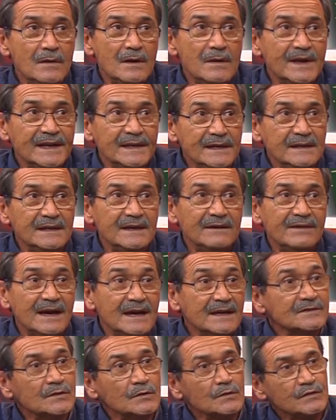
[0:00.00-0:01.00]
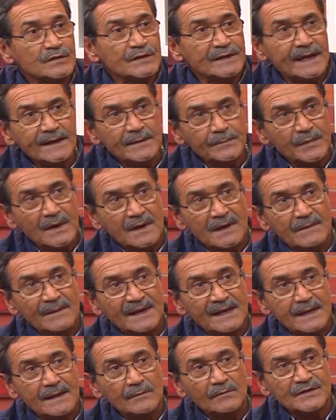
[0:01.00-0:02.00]
o amarillas vas a solucionar el problema
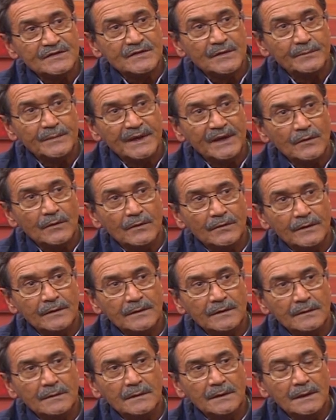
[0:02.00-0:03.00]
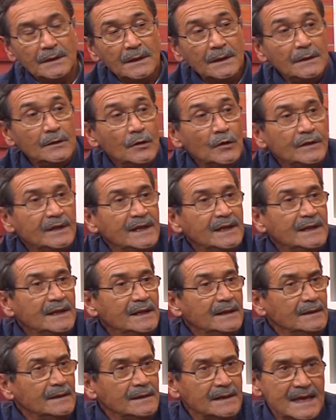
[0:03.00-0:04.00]
de eyaculación precoz y no
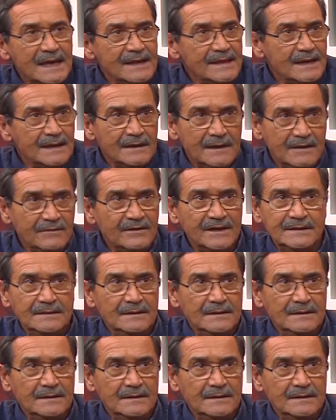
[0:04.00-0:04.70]
tiene nada que ver,